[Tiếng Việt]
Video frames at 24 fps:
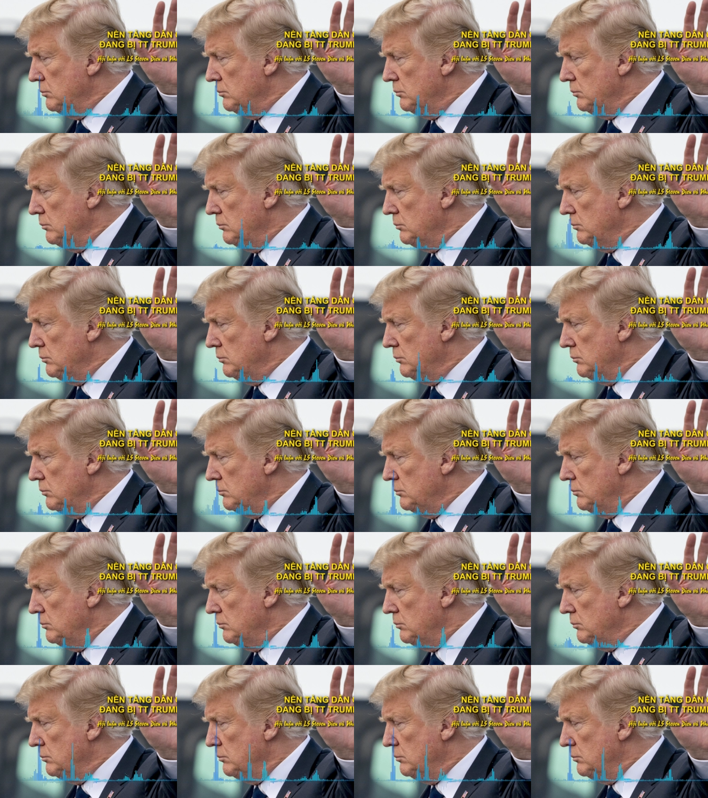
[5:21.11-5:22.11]
à,
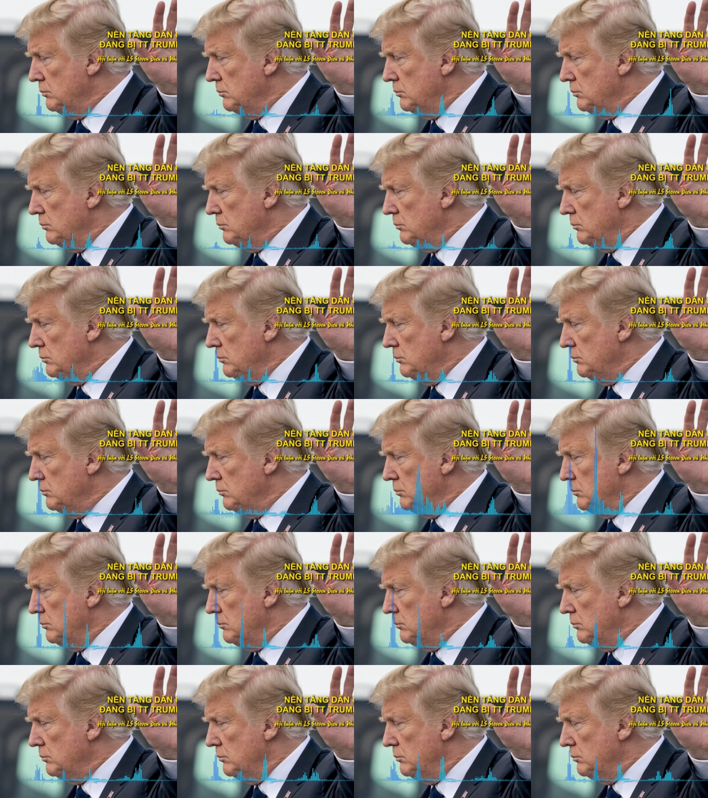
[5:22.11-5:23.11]
đều giữ cái chức sĩ
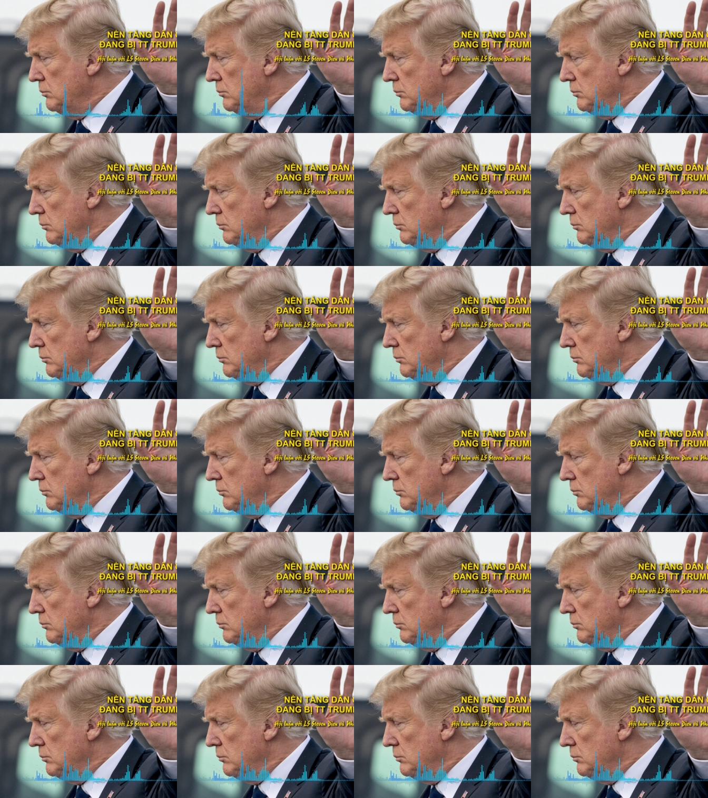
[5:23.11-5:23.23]
quan